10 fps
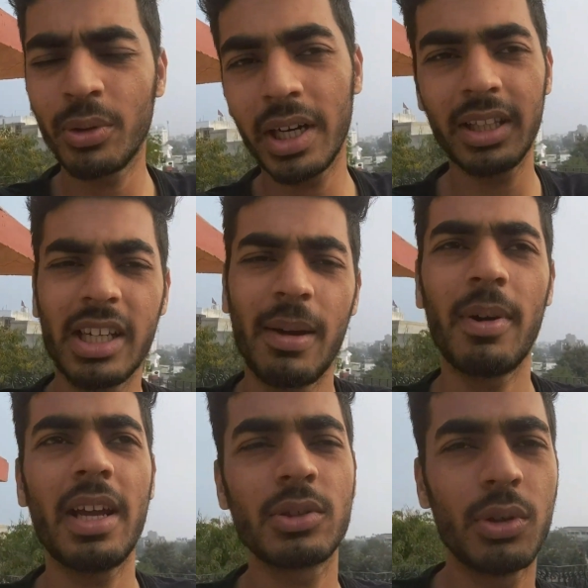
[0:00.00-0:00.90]
टू गेट द
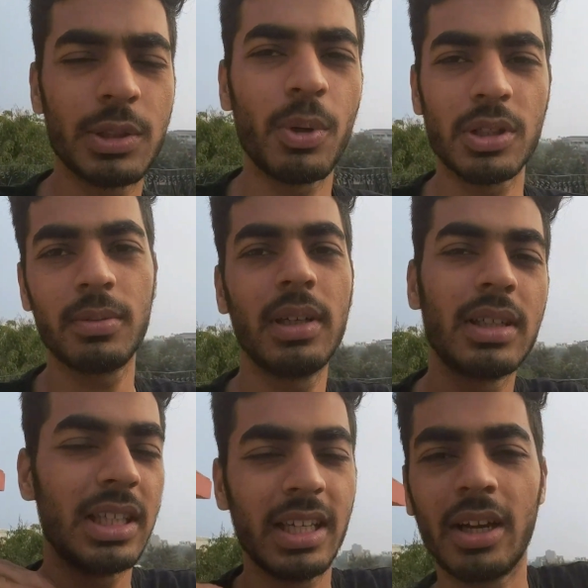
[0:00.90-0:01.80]
कैमरा एज सुन एज पॉसिबल
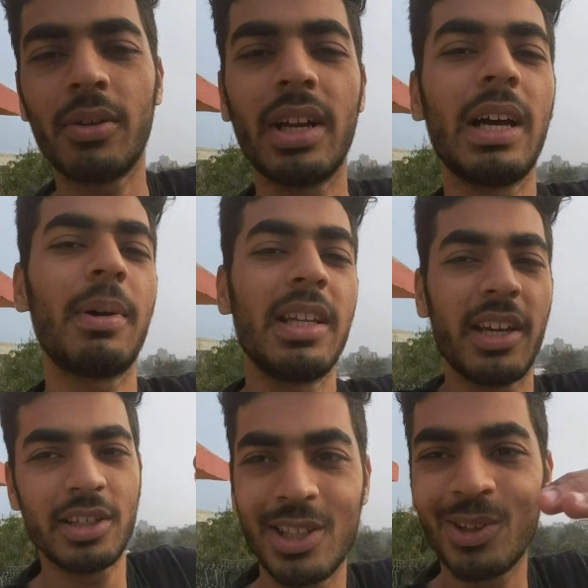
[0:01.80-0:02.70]
ठीक है कोई ना हमारी
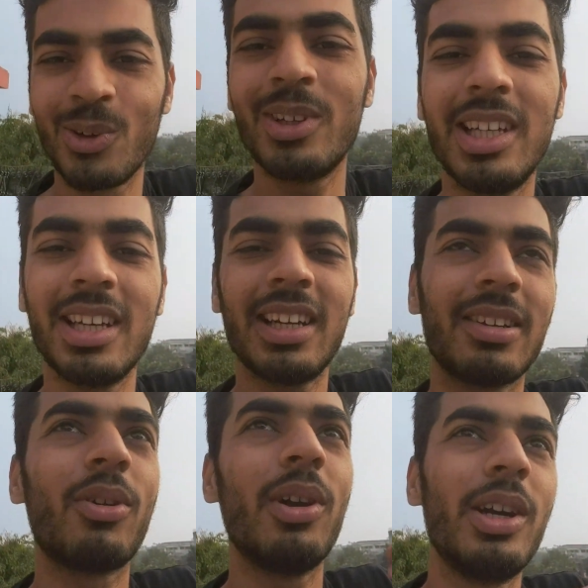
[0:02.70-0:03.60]
एनर्जी तो लो है ना
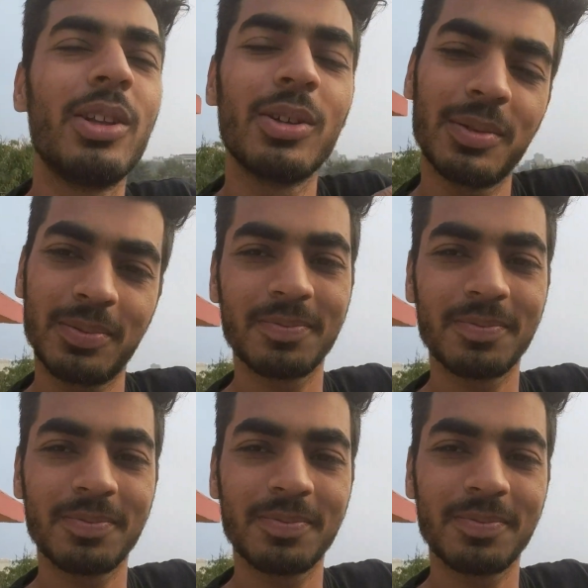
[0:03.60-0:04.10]
क्वालिटी तो